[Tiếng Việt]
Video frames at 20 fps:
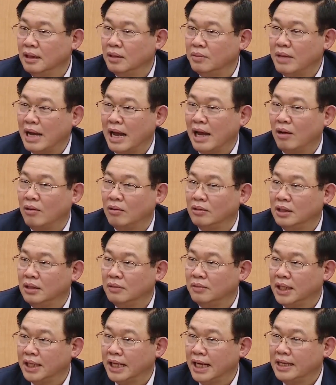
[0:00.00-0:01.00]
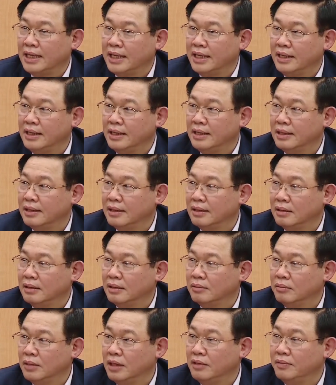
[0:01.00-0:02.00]
trường hợp nào thì phải cách ly
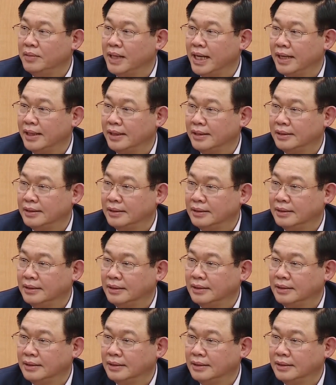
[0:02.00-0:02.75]
ở bệnh viện